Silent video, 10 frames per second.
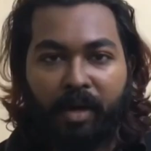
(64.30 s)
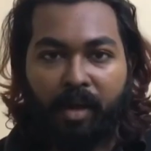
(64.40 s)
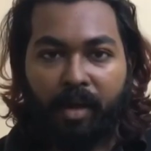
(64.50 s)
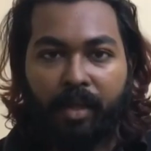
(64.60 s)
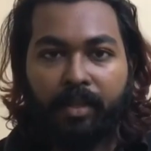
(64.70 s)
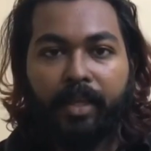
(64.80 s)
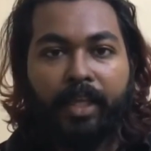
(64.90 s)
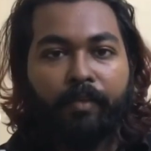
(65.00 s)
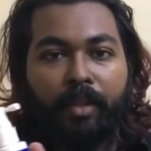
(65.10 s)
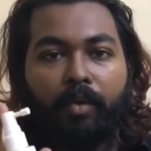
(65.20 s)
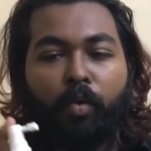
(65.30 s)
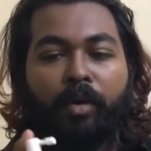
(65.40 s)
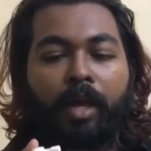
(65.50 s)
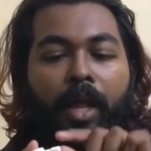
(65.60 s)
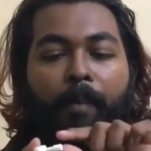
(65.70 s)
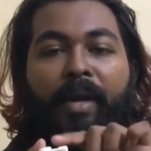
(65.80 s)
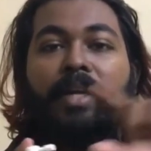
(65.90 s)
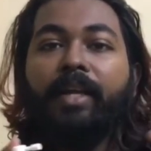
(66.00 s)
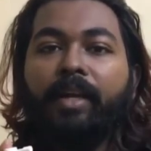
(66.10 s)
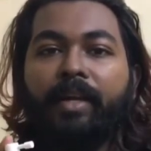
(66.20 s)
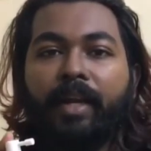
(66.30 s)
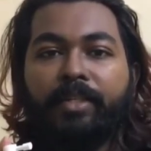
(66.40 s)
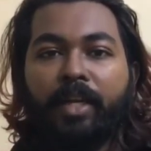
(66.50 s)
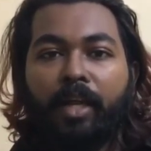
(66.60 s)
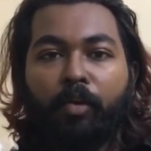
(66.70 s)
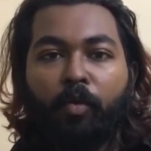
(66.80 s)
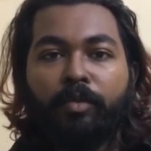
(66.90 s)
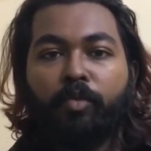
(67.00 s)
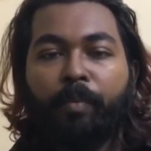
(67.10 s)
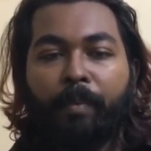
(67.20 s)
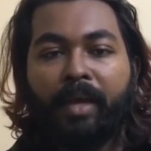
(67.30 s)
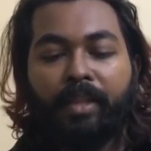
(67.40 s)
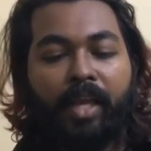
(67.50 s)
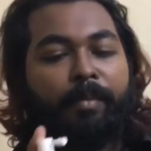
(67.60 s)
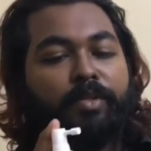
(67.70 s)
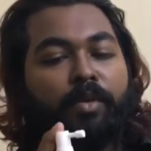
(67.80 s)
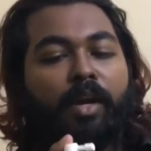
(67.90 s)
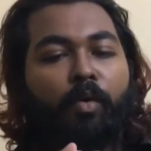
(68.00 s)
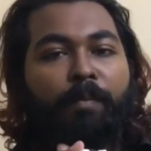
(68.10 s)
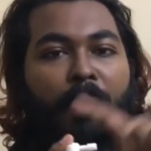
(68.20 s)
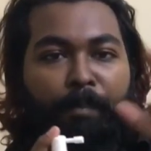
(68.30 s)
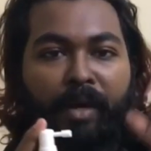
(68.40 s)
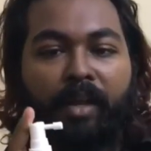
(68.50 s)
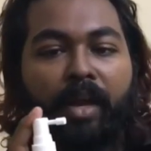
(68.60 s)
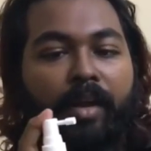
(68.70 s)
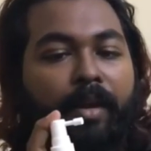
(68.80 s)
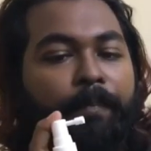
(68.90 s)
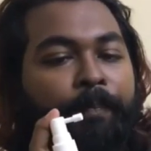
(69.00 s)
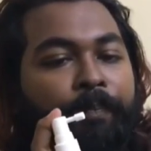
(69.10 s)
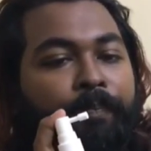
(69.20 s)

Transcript: ஸ்ப்ரெட் ஆகாது இது வந்து ஒரு பர்டிகுலர் டிரெக்ஷனில் இருக்கும் ஸோ இப்போ பார்த்தீங்க அப்படின்னு சொன்னால் நான் ஒரு பம்ப் பண்ணி காட்டுறேன்